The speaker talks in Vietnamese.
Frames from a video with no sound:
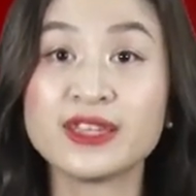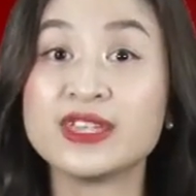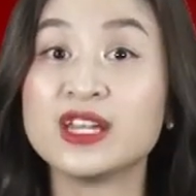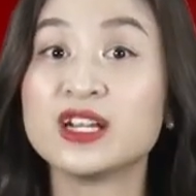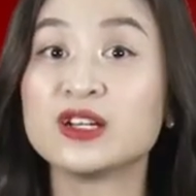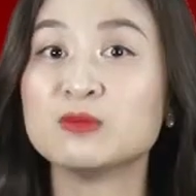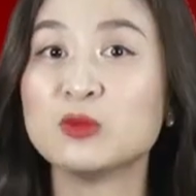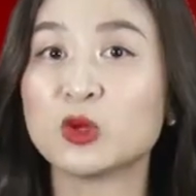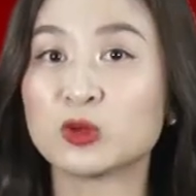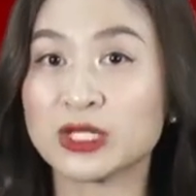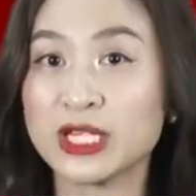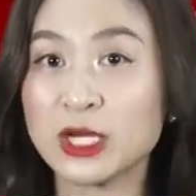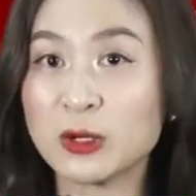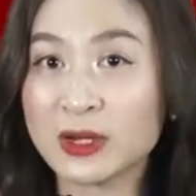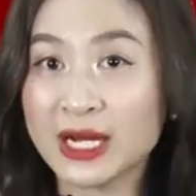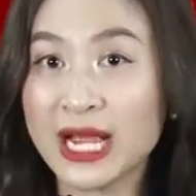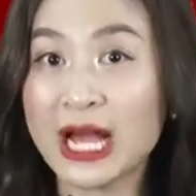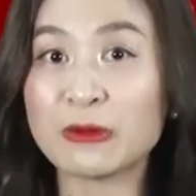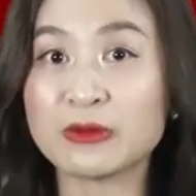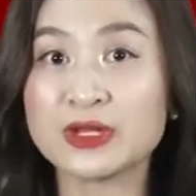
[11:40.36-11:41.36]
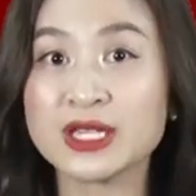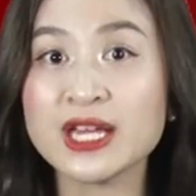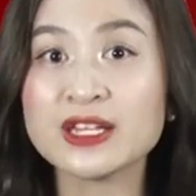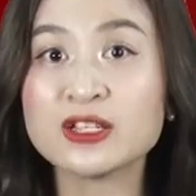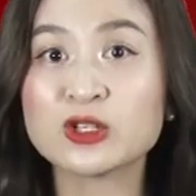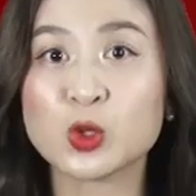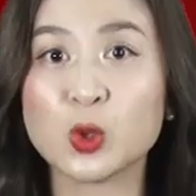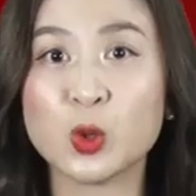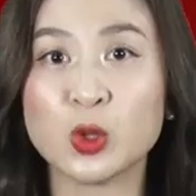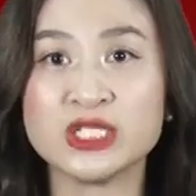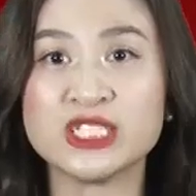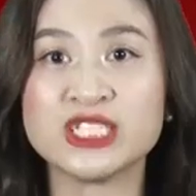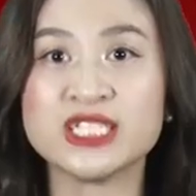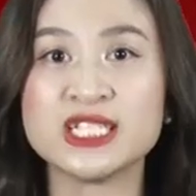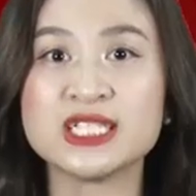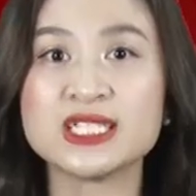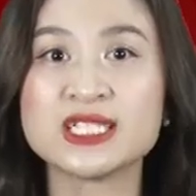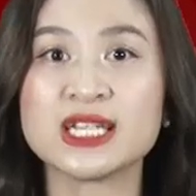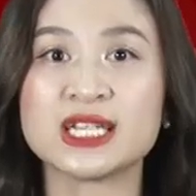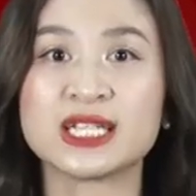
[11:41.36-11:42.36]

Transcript: Nhưng mục tiêu cao nhất của chiến